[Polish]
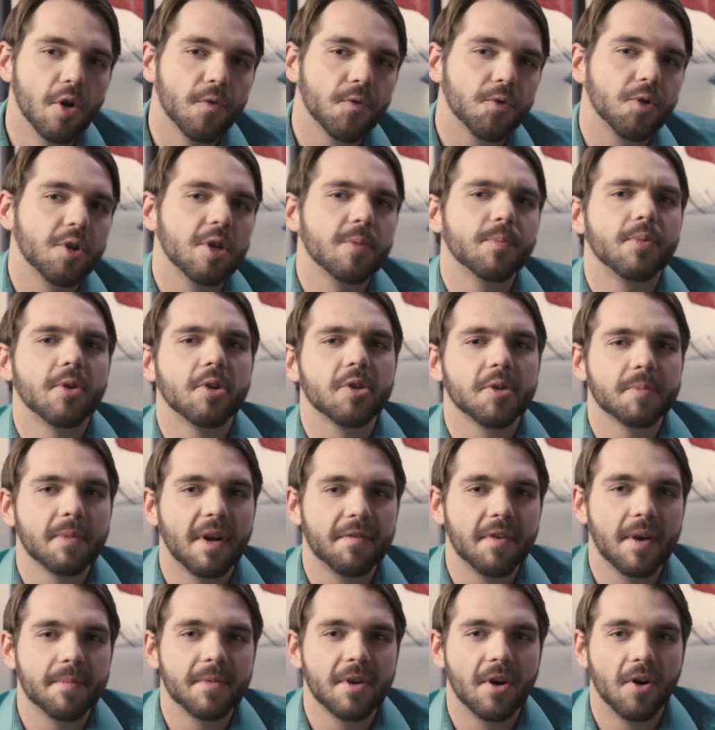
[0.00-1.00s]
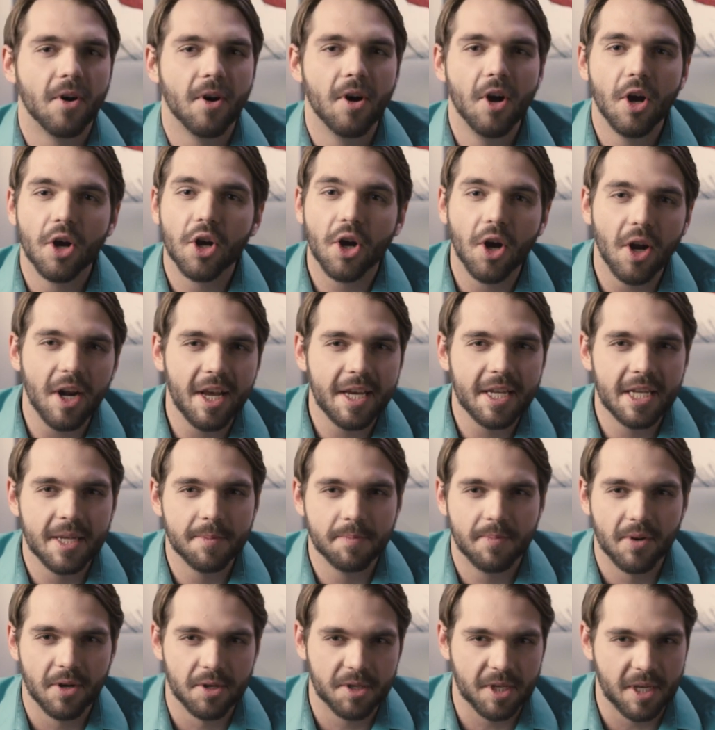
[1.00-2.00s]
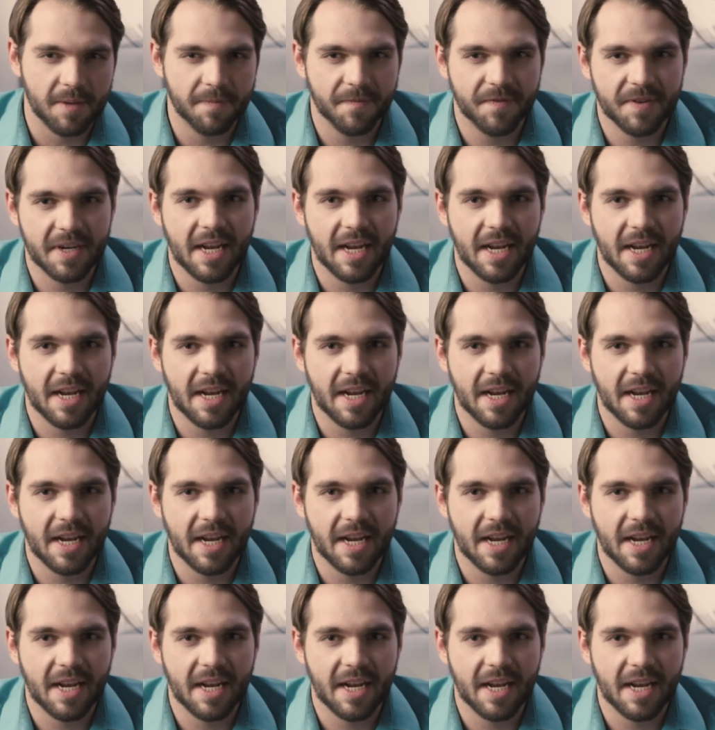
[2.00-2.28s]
w którym porozmawiamy o kolejnym polskim